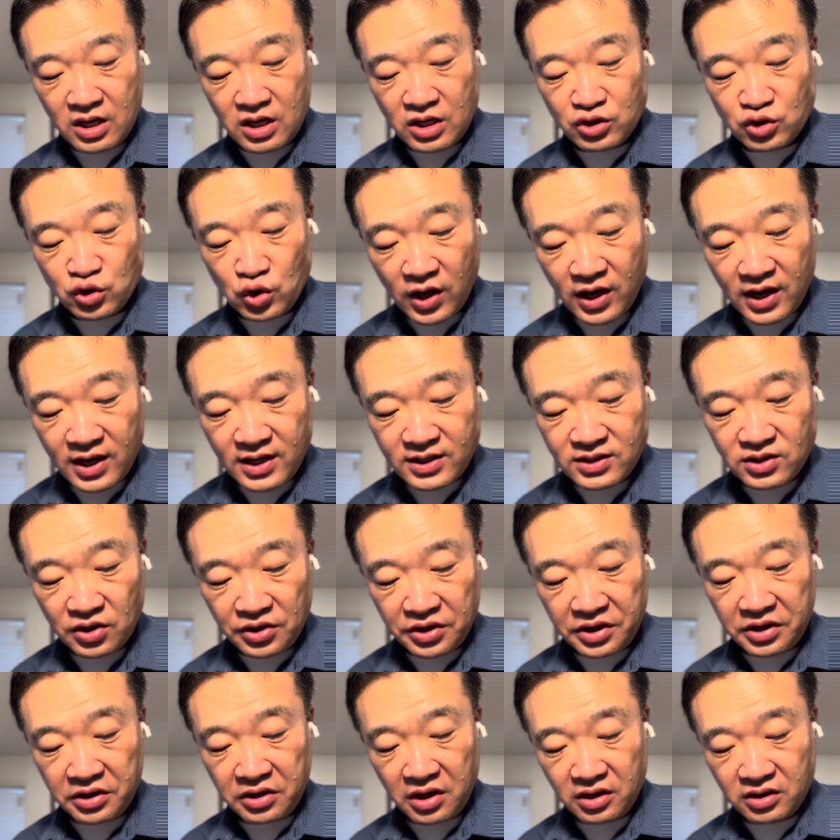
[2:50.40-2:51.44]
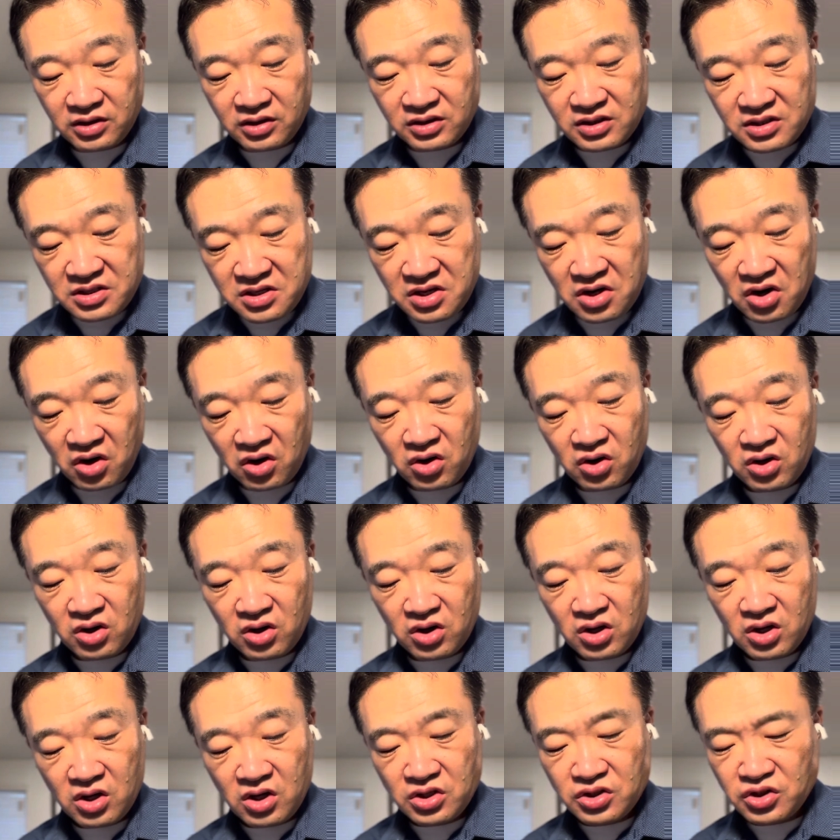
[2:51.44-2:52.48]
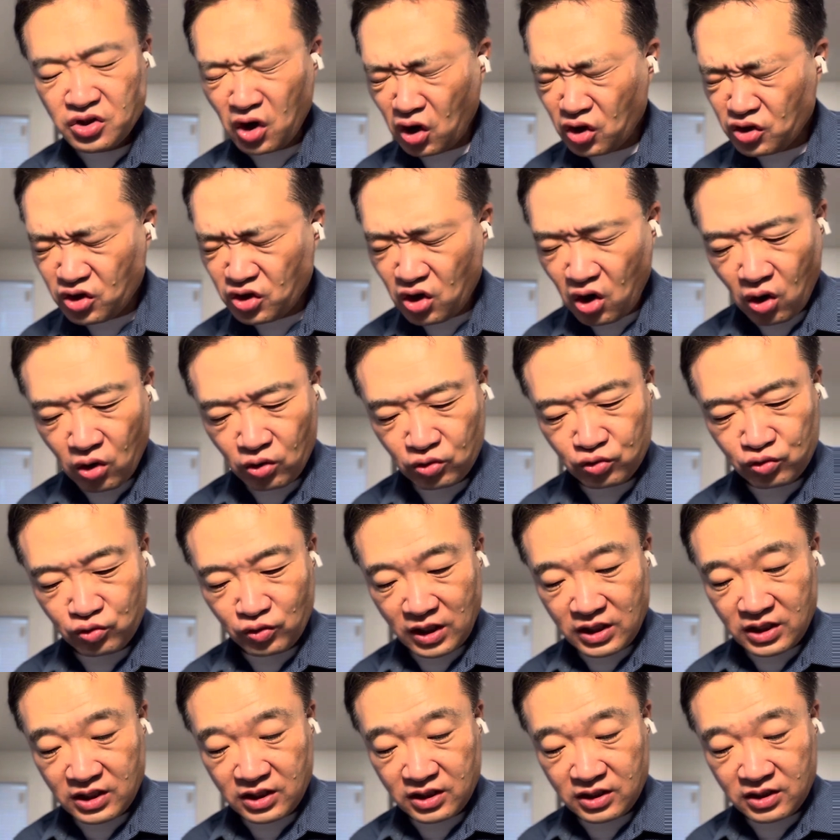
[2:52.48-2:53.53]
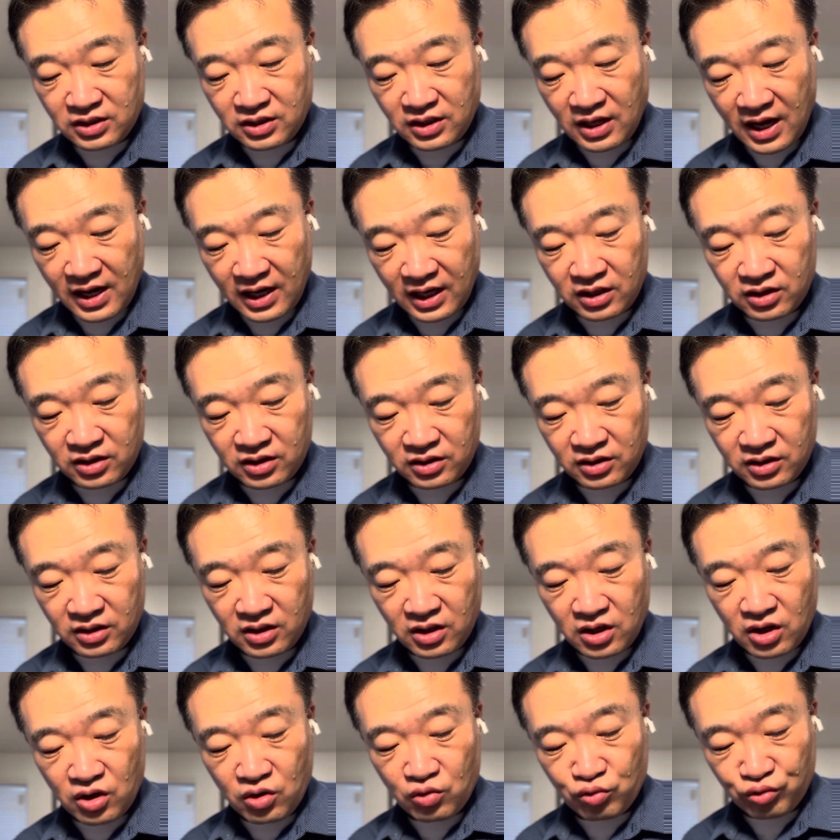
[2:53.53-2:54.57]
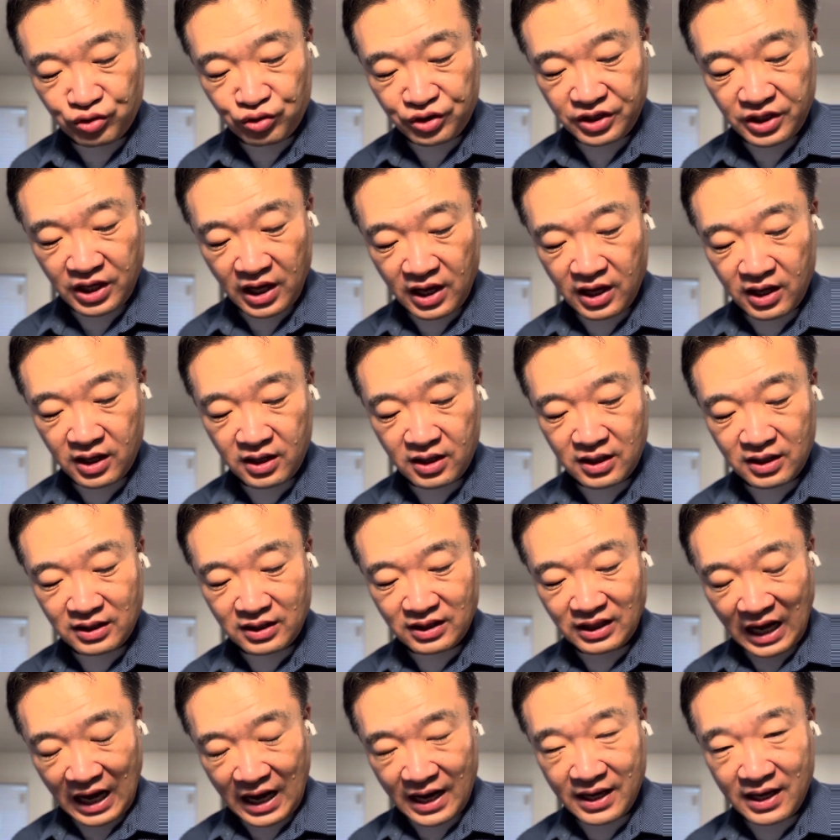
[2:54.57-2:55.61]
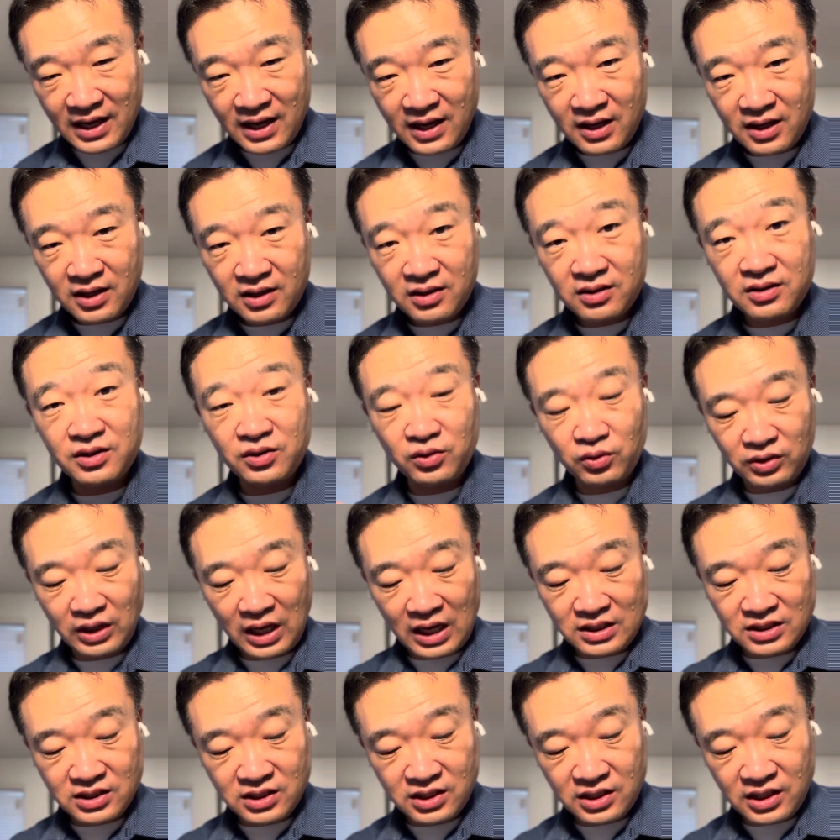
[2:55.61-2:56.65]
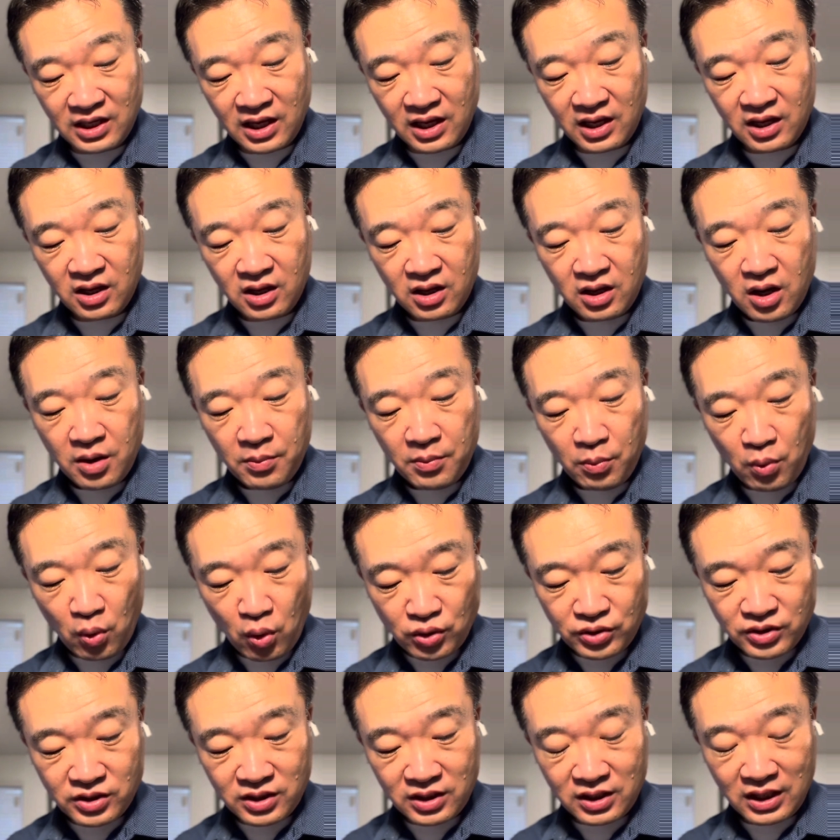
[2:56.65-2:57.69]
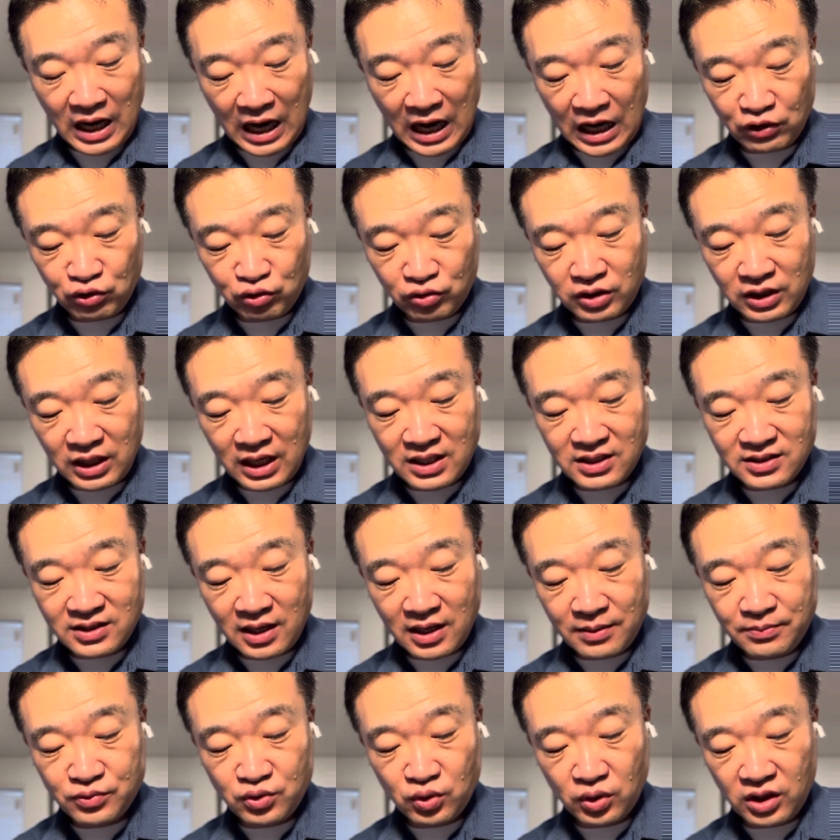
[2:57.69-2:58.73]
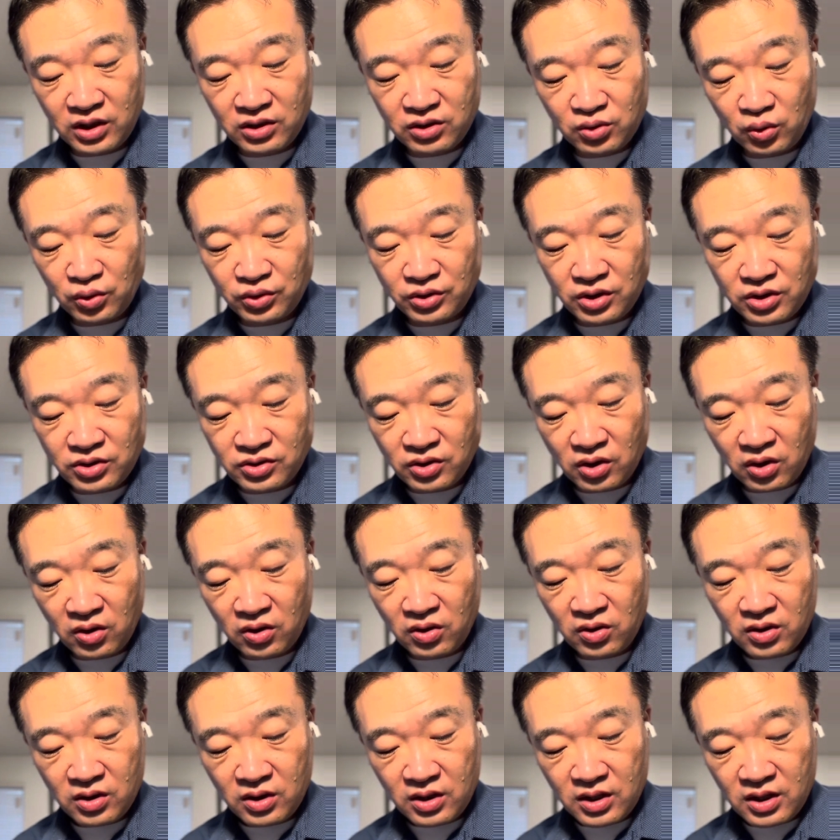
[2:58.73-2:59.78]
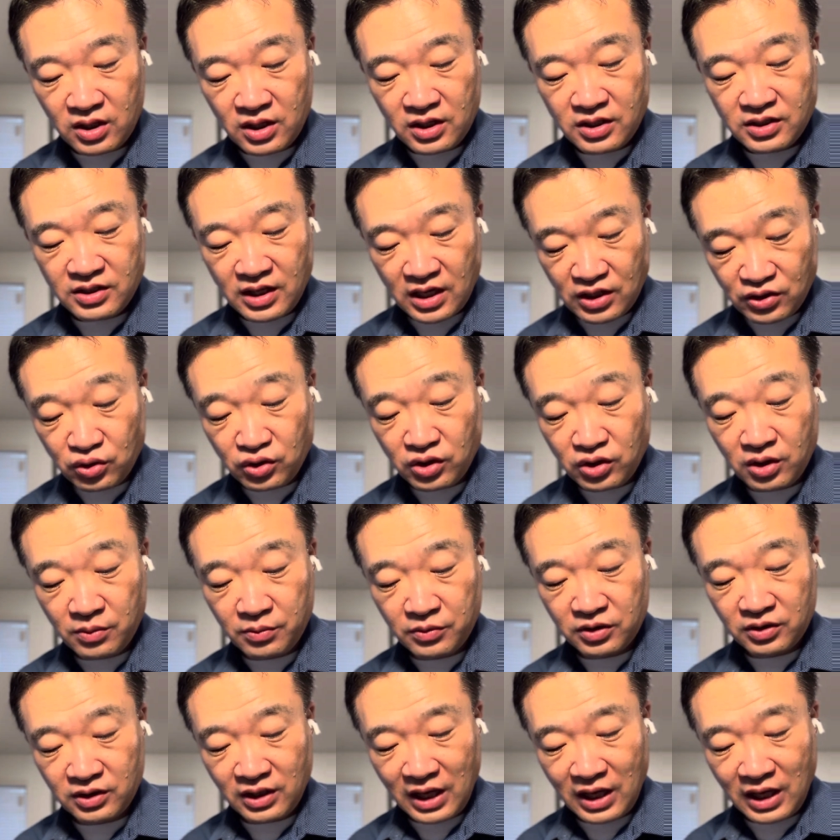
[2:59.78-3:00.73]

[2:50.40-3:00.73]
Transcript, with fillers: 죄의 세력에 끌려 전혀 엉뚱한 일을 행하는 우리의 나의 그리고 당신의 모엇은 가득한 삶 속에 들어오셔서 예수님은